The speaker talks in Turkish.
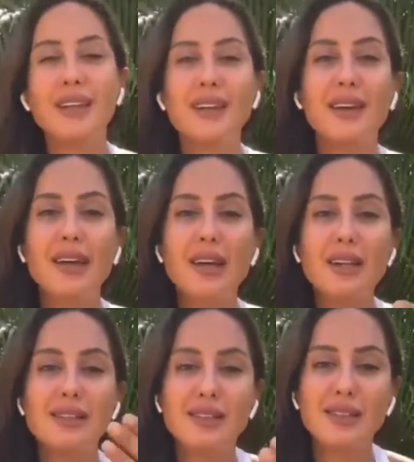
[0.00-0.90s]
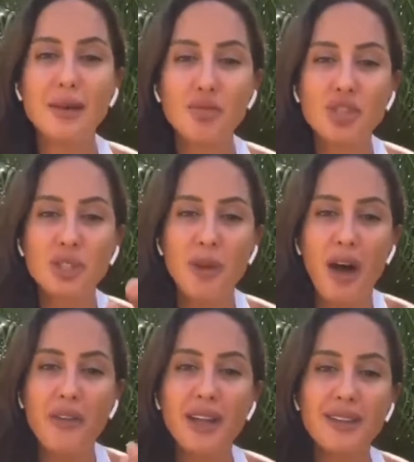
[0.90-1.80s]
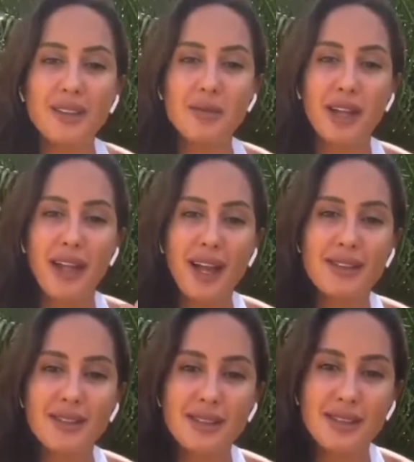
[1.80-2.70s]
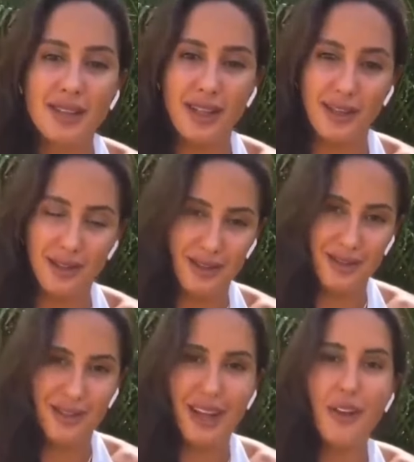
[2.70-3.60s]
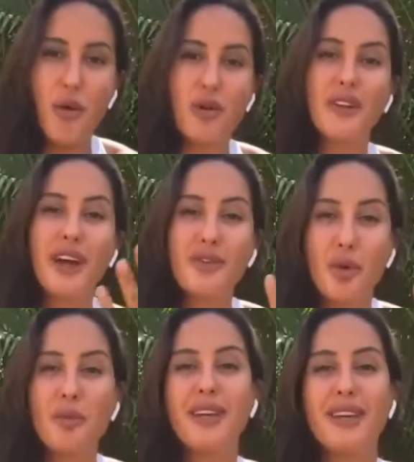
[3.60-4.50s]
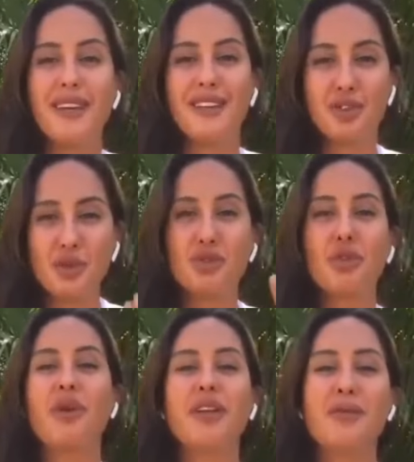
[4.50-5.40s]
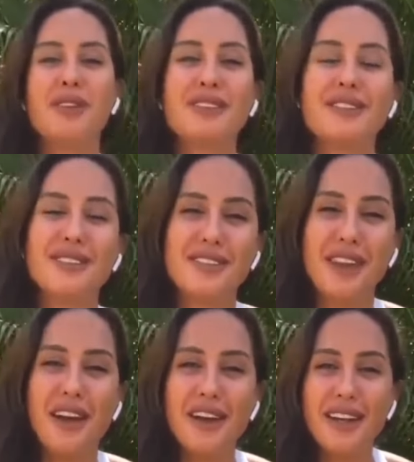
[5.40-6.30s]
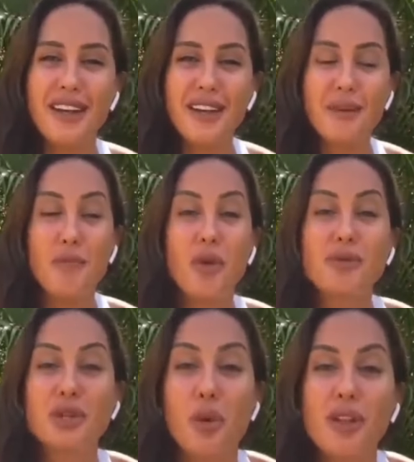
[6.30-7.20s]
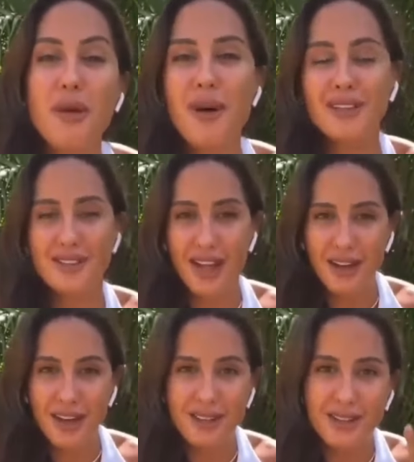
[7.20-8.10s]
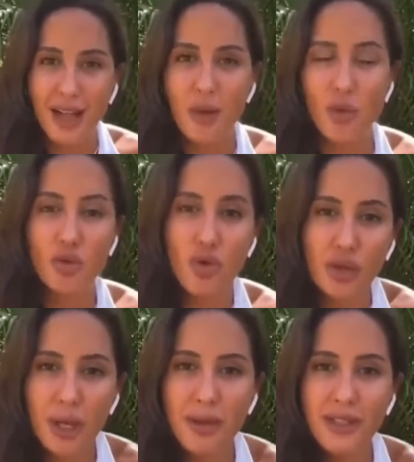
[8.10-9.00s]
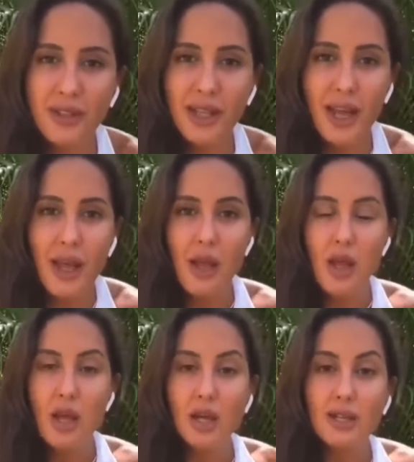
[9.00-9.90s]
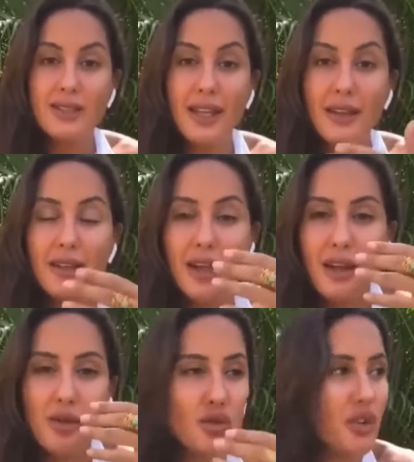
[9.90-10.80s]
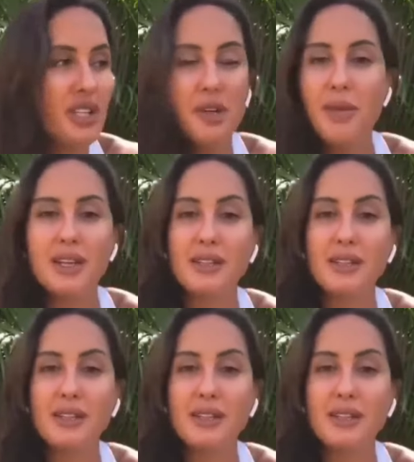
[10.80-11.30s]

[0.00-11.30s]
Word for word: Yani size bunu şimdi anlattığımda dersiniz ki yani o kadar komik ki şunu söyleyebilirsiniz ya hani böyle bir şey olamaz Sahra sen onu koruyamadın diye senin yuvanı